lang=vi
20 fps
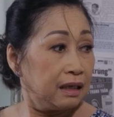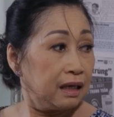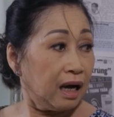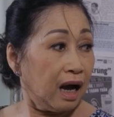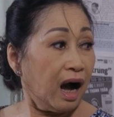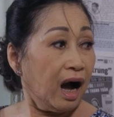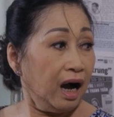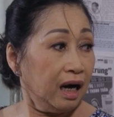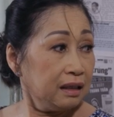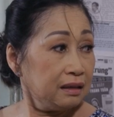
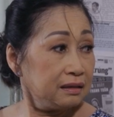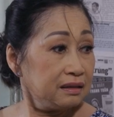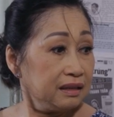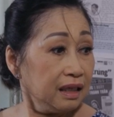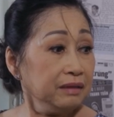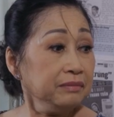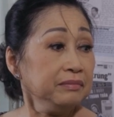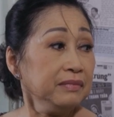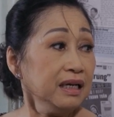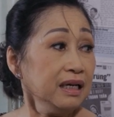Ờ
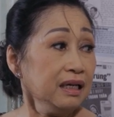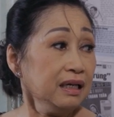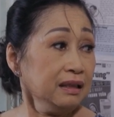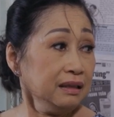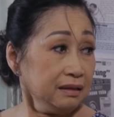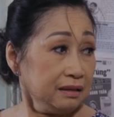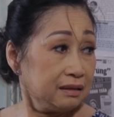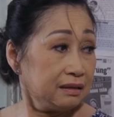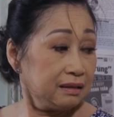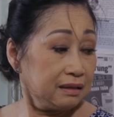tin mới
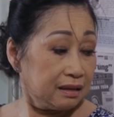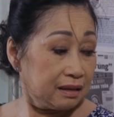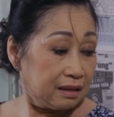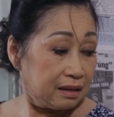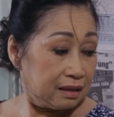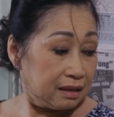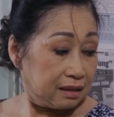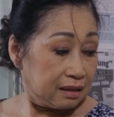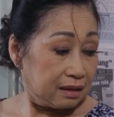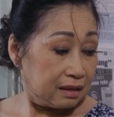linh
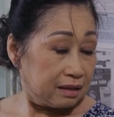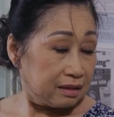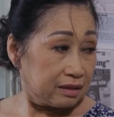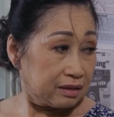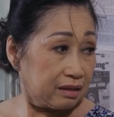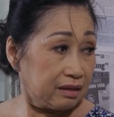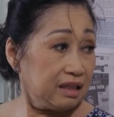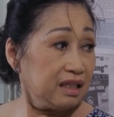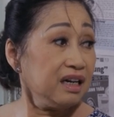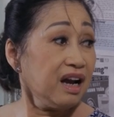
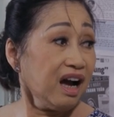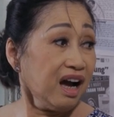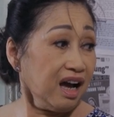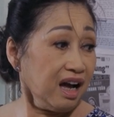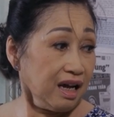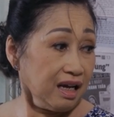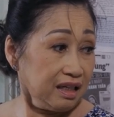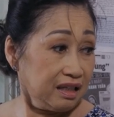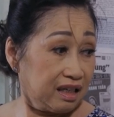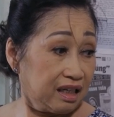Rồi đi
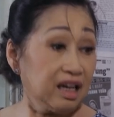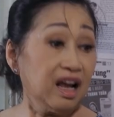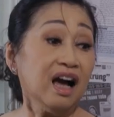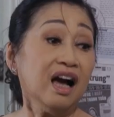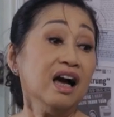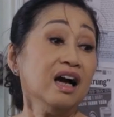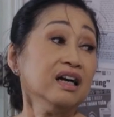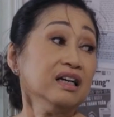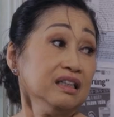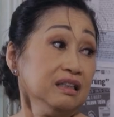đó thì đó
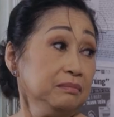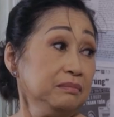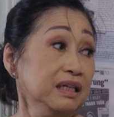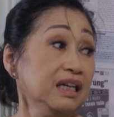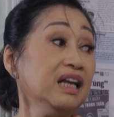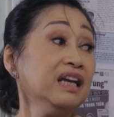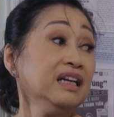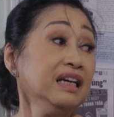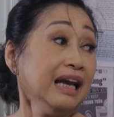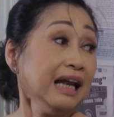
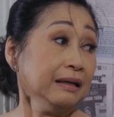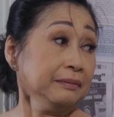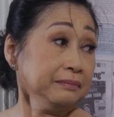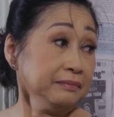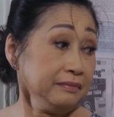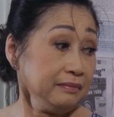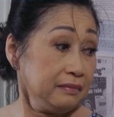Linh lắm